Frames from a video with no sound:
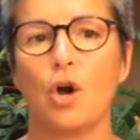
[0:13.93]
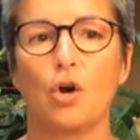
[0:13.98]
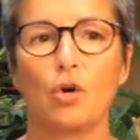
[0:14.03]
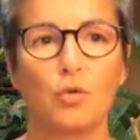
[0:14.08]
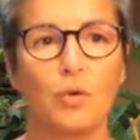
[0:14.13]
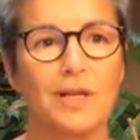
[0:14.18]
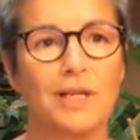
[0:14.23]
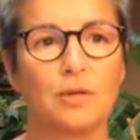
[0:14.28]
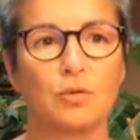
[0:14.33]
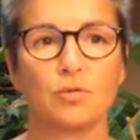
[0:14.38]
En
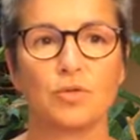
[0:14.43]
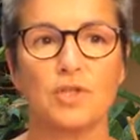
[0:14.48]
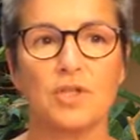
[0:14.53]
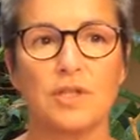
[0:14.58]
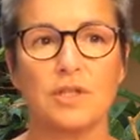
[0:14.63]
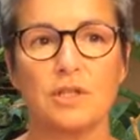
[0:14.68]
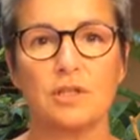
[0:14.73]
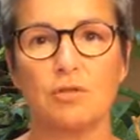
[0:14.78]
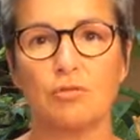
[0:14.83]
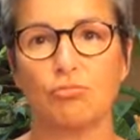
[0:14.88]
quoi il
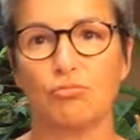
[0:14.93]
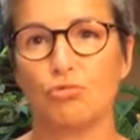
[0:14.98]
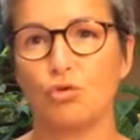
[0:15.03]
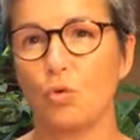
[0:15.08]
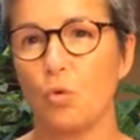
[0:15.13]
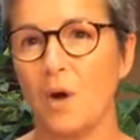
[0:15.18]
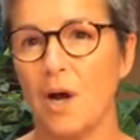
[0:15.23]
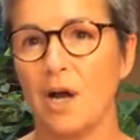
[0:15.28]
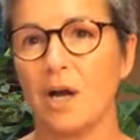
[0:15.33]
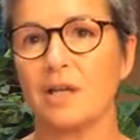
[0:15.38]
consiste
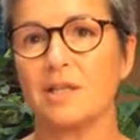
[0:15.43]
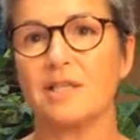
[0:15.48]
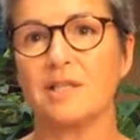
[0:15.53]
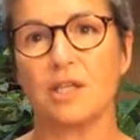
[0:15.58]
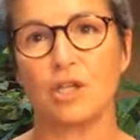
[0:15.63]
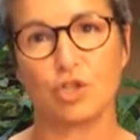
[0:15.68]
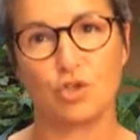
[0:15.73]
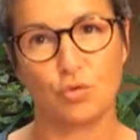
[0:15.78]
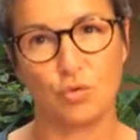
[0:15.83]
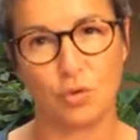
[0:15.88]
3 à
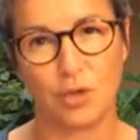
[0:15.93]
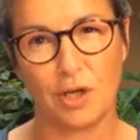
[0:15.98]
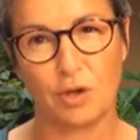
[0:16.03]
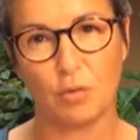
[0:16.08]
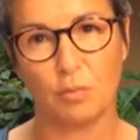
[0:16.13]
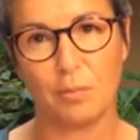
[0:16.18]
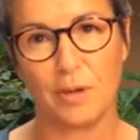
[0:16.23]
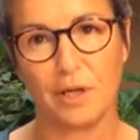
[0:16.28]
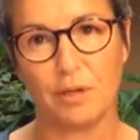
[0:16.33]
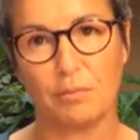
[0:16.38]
5 jours
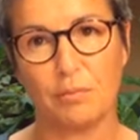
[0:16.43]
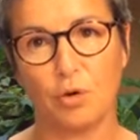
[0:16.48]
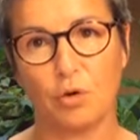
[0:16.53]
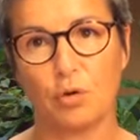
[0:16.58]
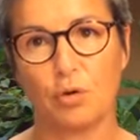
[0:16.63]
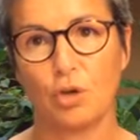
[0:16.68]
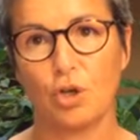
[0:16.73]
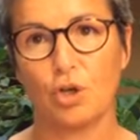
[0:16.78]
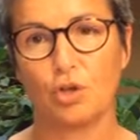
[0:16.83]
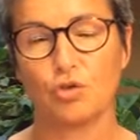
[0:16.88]

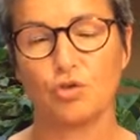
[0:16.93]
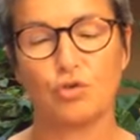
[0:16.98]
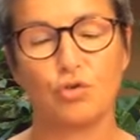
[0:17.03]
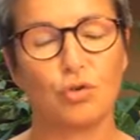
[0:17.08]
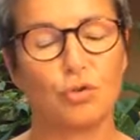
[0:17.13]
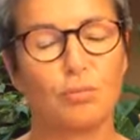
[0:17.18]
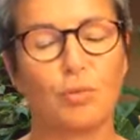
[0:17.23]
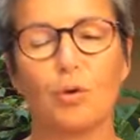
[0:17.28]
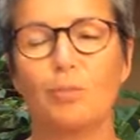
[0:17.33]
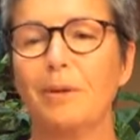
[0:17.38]
d'accompagnement
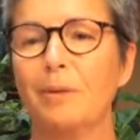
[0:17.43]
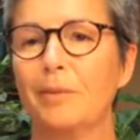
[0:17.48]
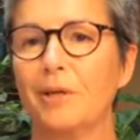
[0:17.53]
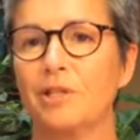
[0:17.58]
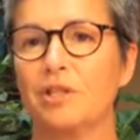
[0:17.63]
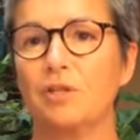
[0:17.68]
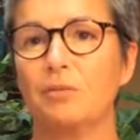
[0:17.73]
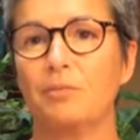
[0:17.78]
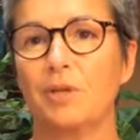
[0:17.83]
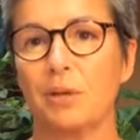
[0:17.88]
sur une
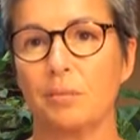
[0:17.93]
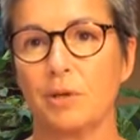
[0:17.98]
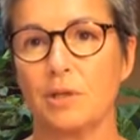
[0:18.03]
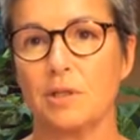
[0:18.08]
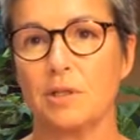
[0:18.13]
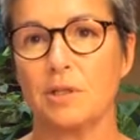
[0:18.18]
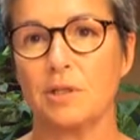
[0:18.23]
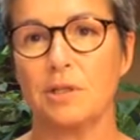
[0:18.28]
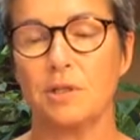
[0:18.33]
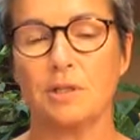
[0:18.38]
problématique bien
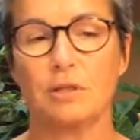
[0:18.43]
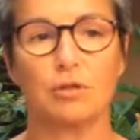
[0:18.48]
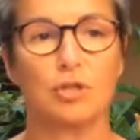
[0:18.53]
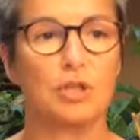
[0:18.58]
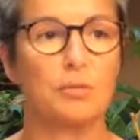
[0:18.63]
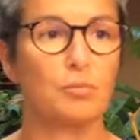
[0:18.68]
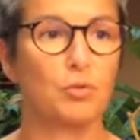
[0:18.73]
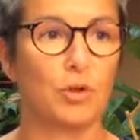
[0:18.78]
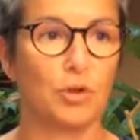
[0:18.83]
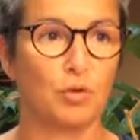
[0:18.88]
précise,
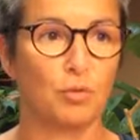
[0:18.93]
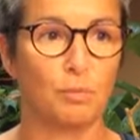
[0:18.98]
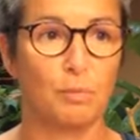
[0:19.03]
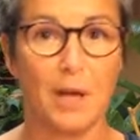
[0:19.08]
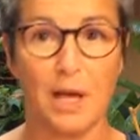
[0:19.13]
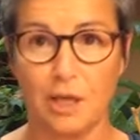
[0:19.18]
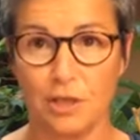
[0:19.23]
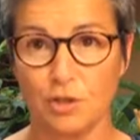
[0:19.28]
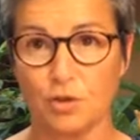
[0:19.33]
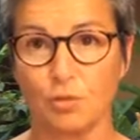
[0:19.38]
qui peut être
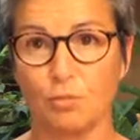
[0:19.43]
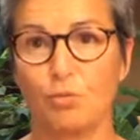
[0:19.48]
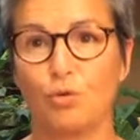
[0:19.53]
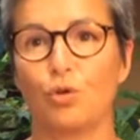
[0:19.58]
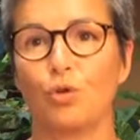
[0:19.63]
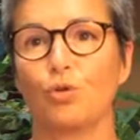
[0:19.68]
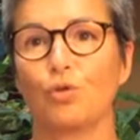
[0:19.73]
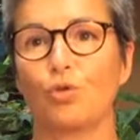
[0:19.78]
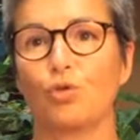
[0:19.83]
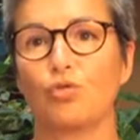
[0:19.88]
par exemple
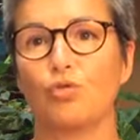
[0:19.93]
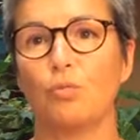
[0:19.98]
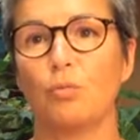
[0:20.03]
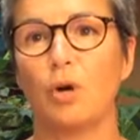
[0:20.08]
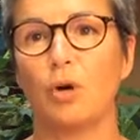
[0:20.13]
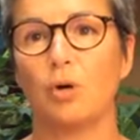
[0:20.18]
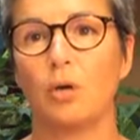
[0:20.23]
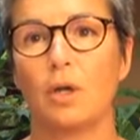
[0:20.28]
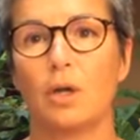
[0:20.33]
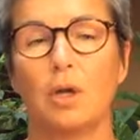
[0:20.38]
le
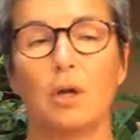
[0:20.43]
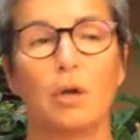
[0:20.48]
recrutement.